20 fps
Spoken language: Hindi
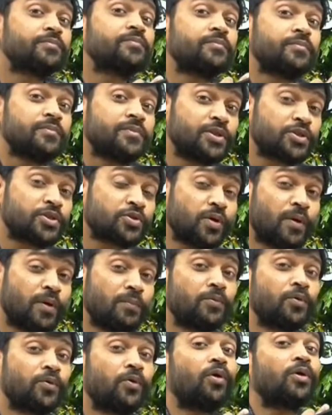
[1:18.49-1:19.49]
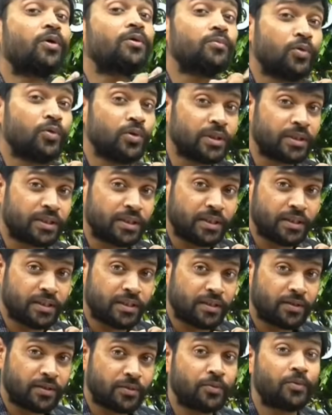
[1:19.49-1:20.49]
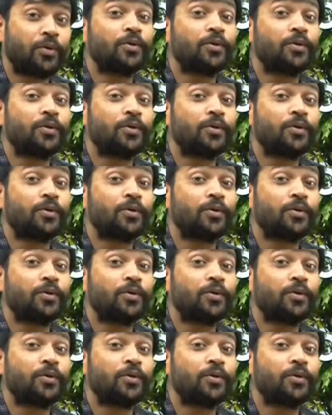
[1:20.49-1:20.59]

जिसको हम कौन बोलते हैं कौन